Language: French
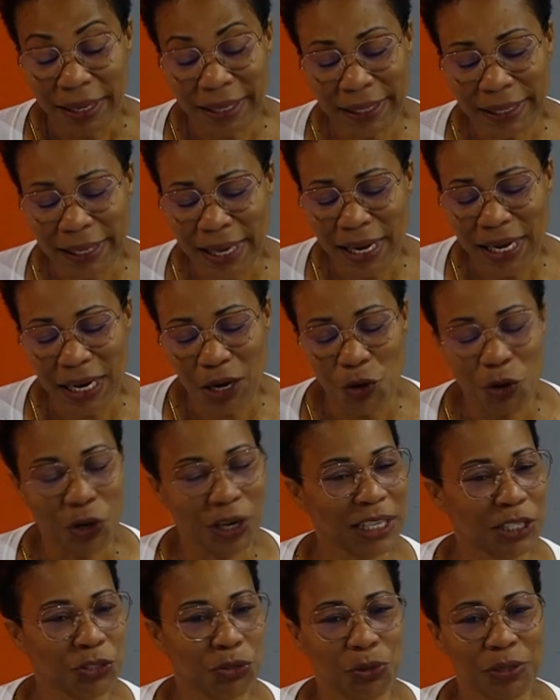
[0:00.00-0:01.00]
Quel est le
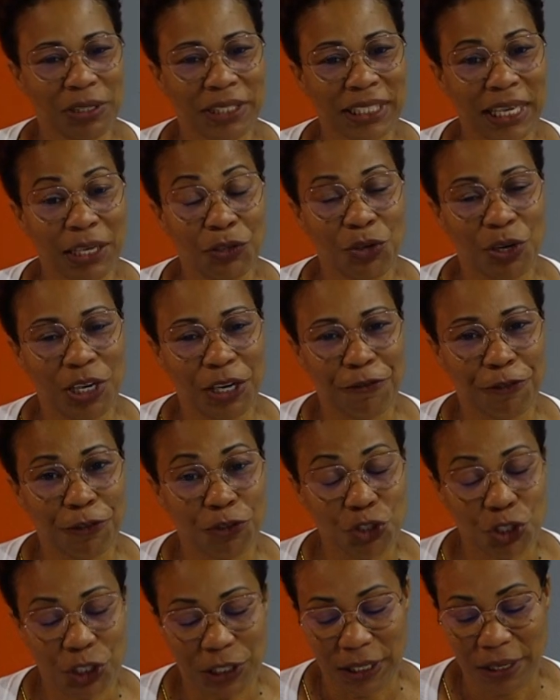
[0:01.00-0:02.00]
résultat de
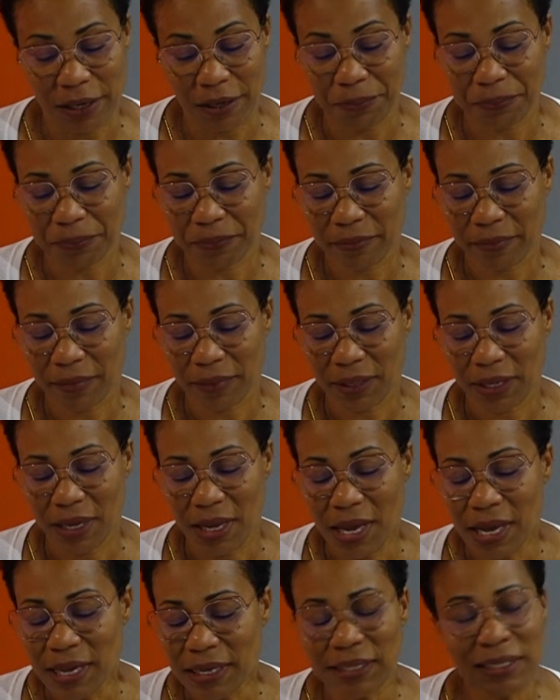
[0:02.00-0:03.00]
l'évangile
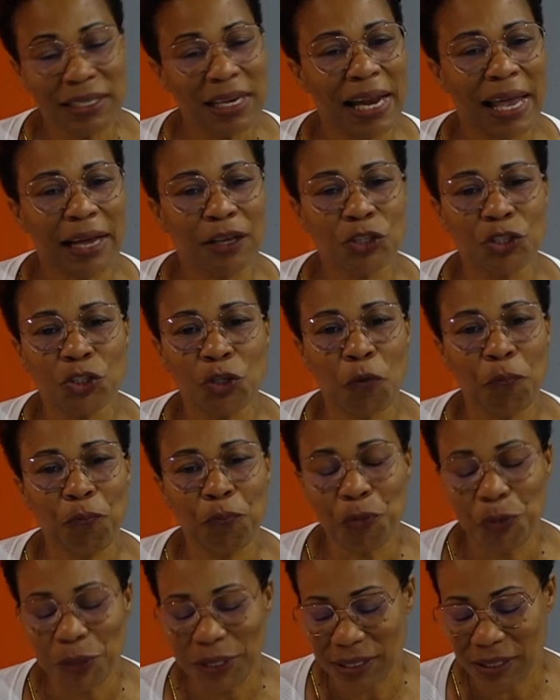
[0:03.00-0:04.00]
c'est l'action
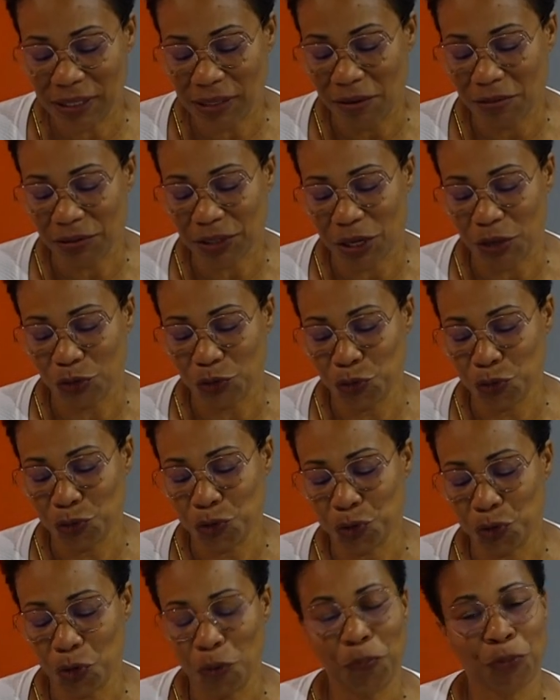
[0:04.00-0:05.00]
puissante de
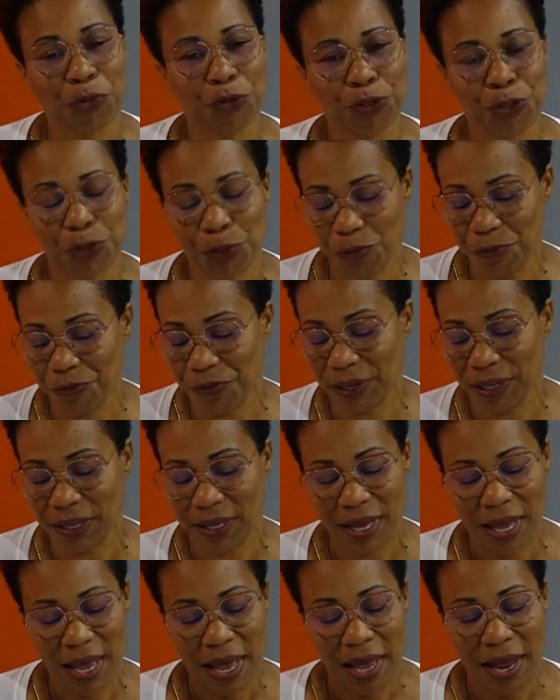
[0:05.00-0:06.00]
Dieu pour sauver,
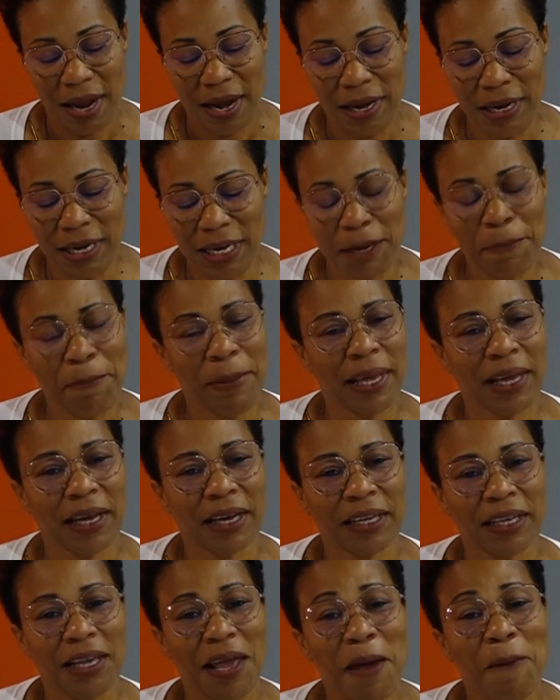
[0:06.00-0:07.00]

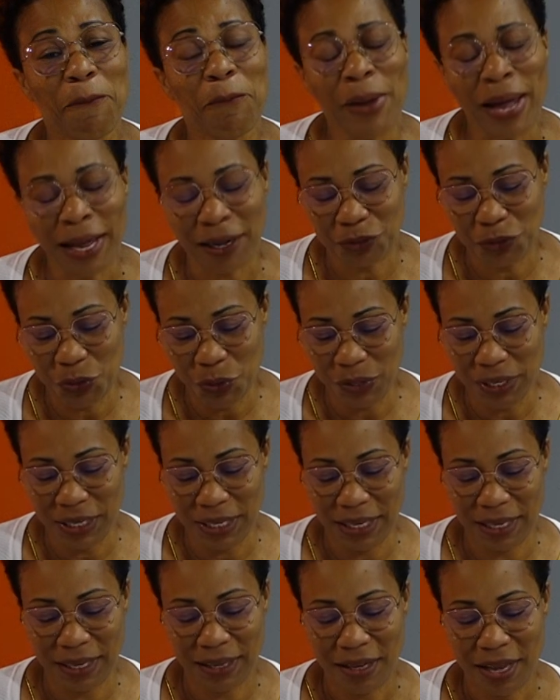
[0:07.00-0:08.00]
libérer,
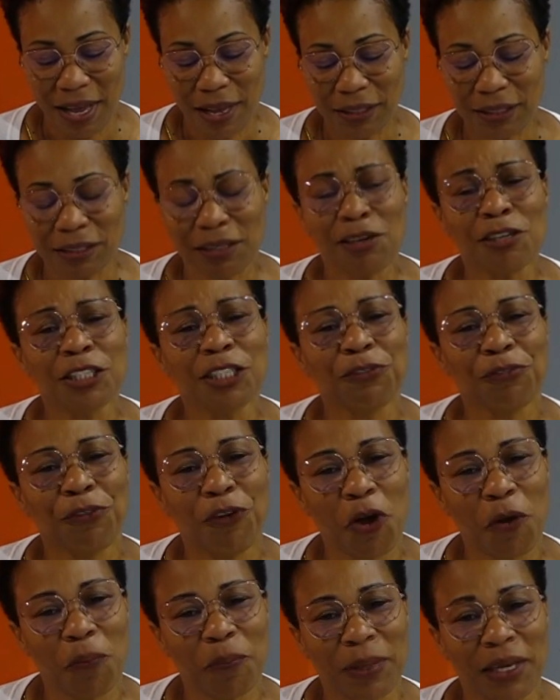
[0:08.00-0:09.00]
pardonner,
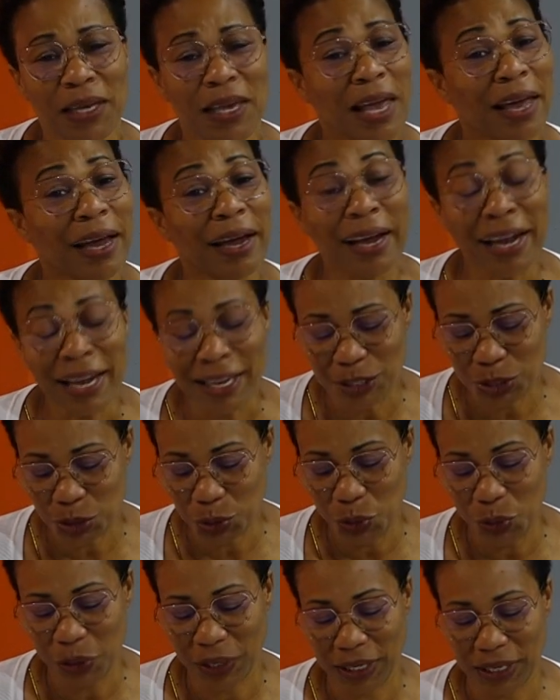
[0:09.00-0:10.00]
transformer,
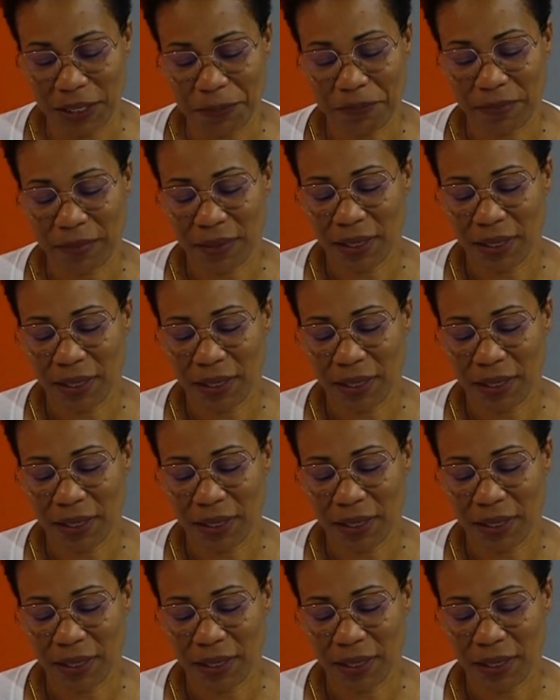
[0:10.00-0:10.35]
restaurer.